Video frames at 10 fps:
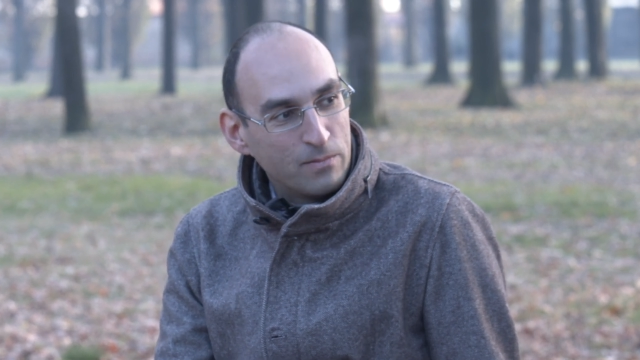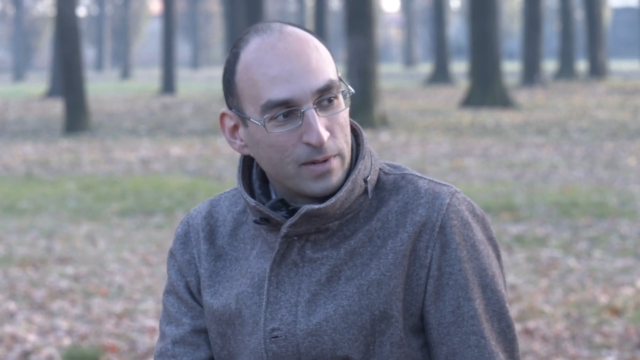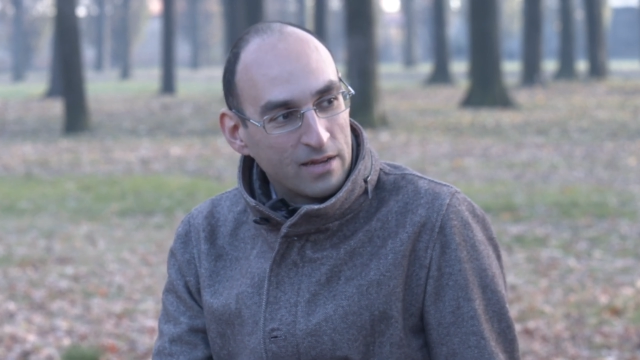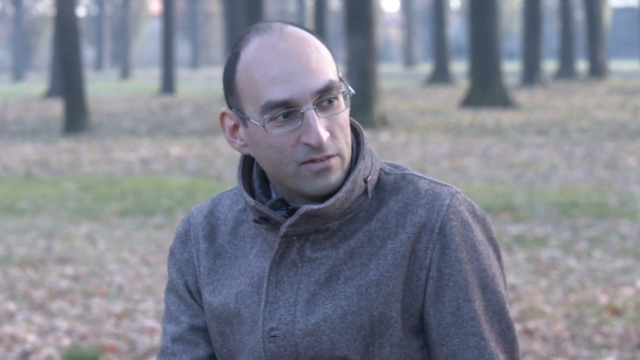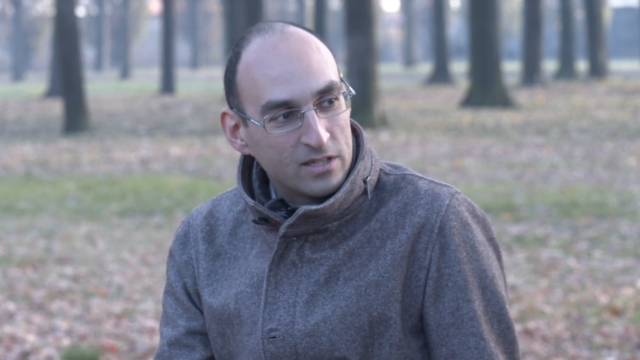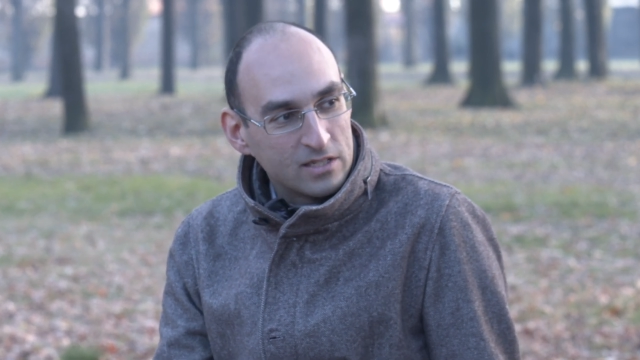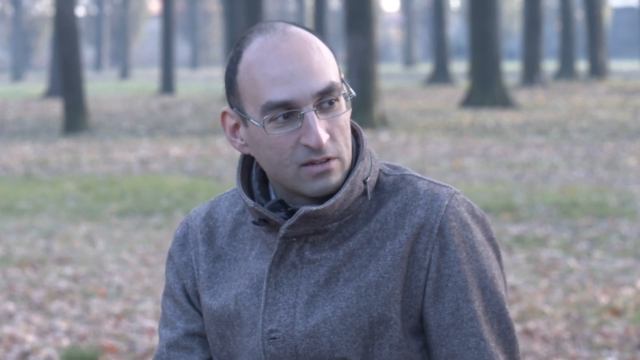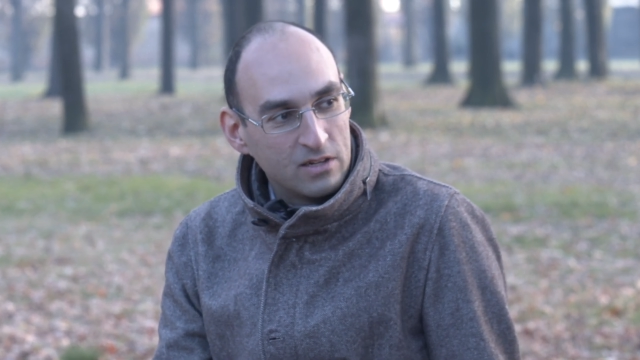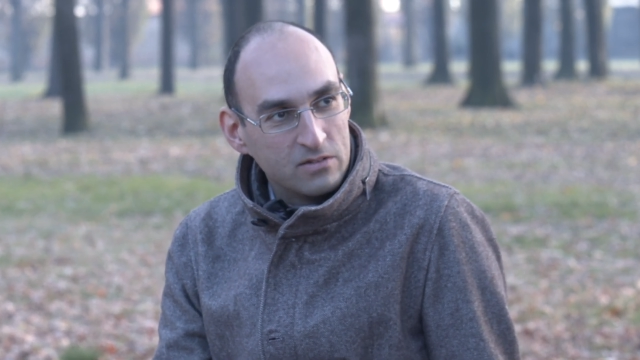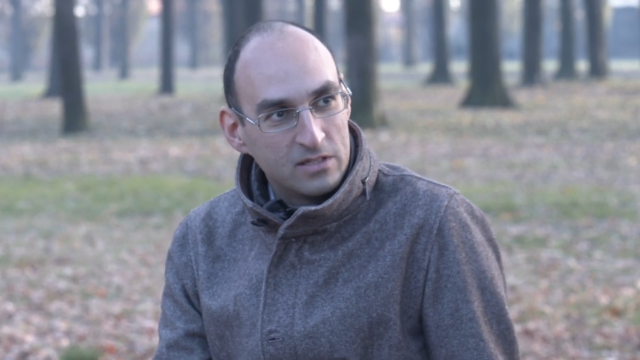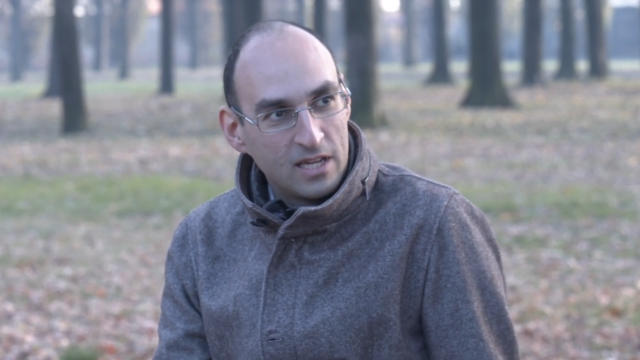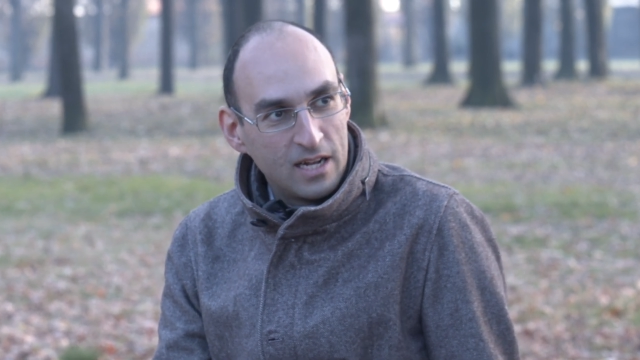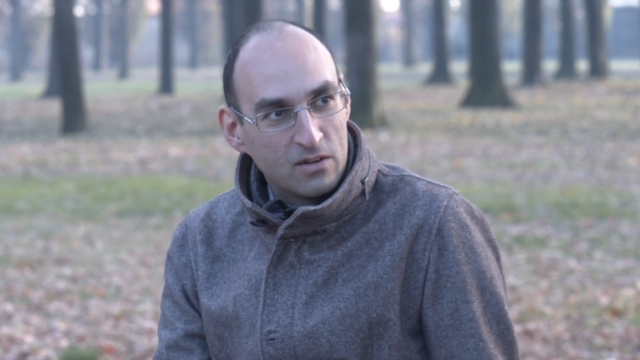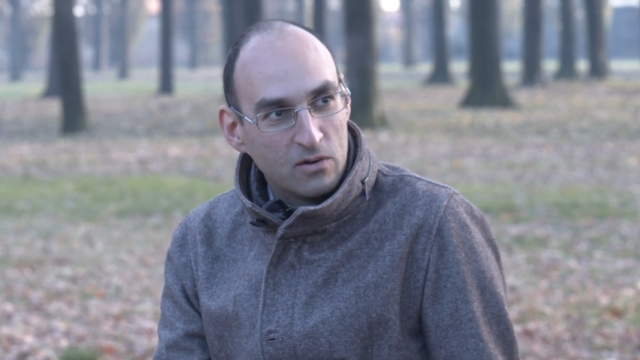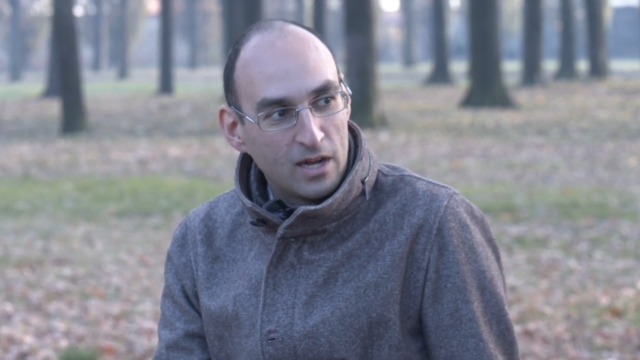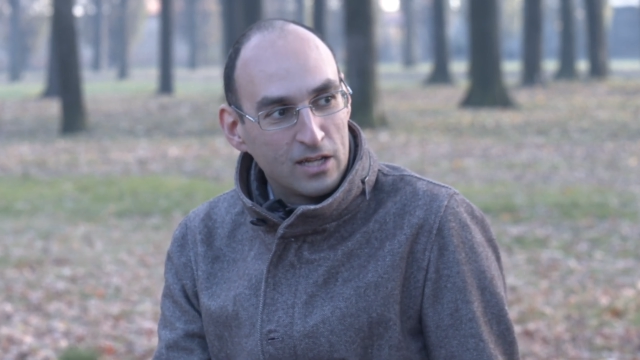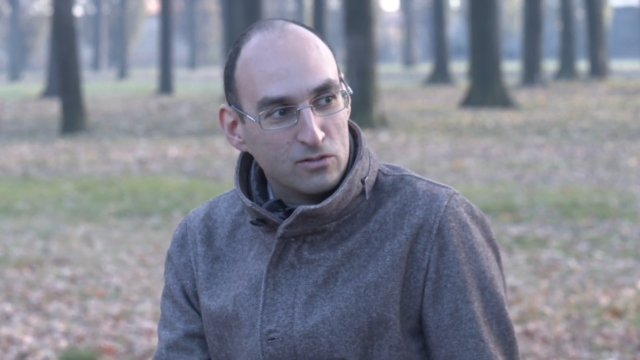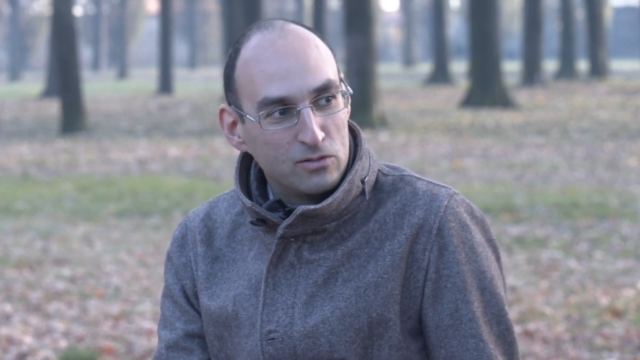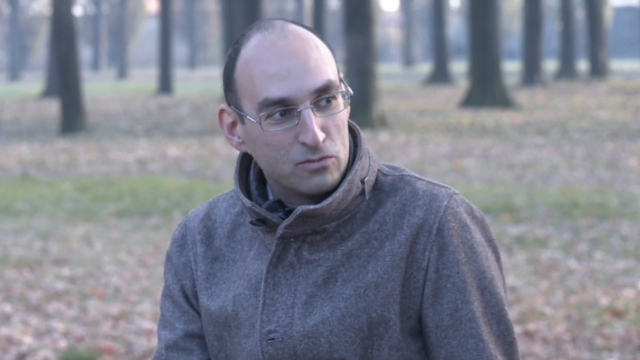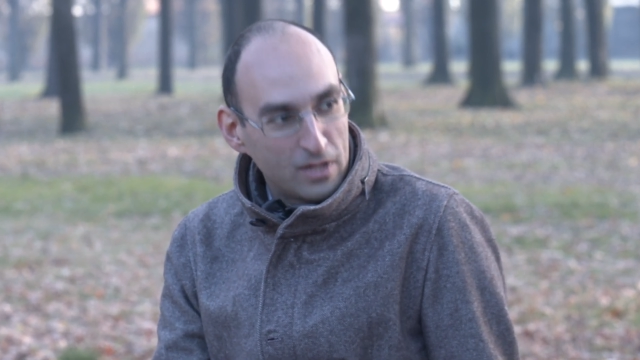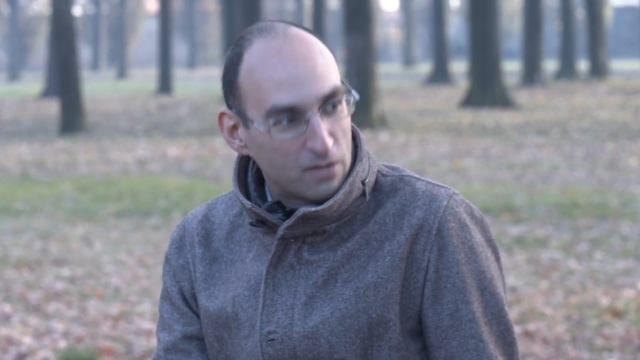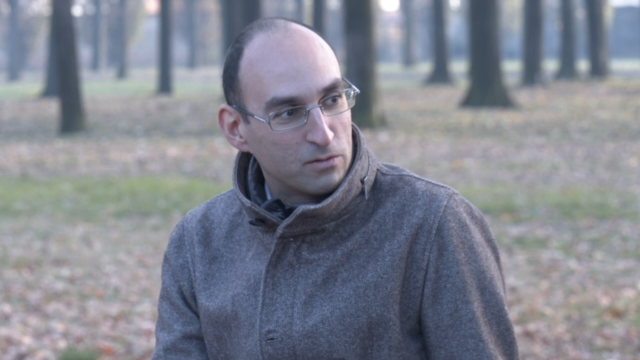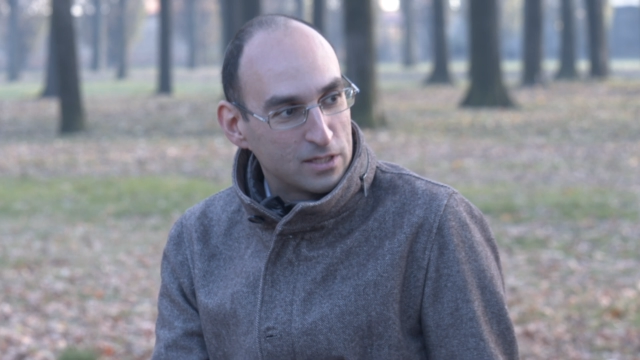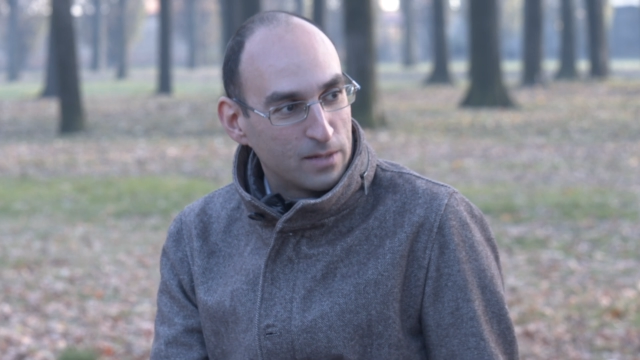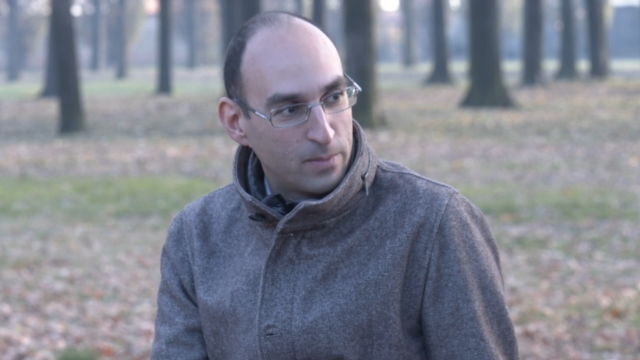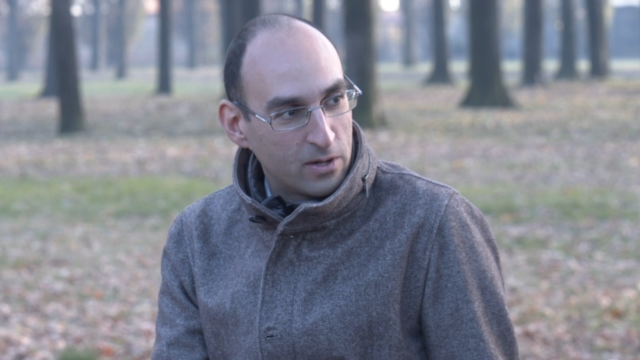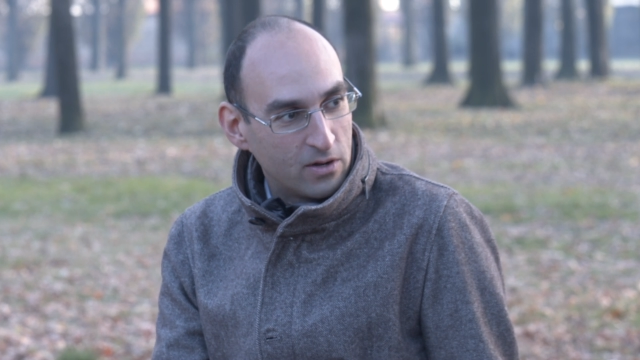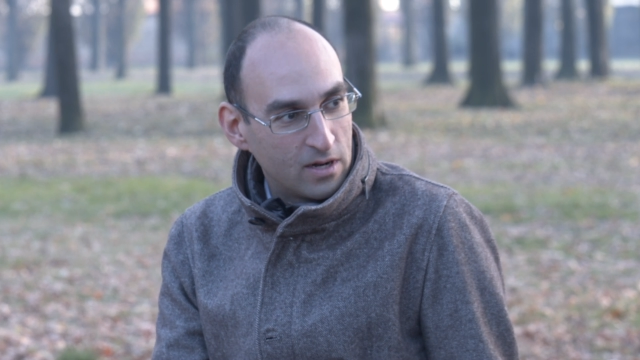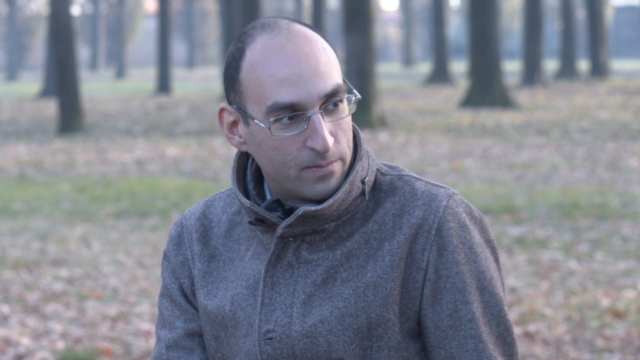perché a volte secondo me non si ha il coraggio di usare questa parola,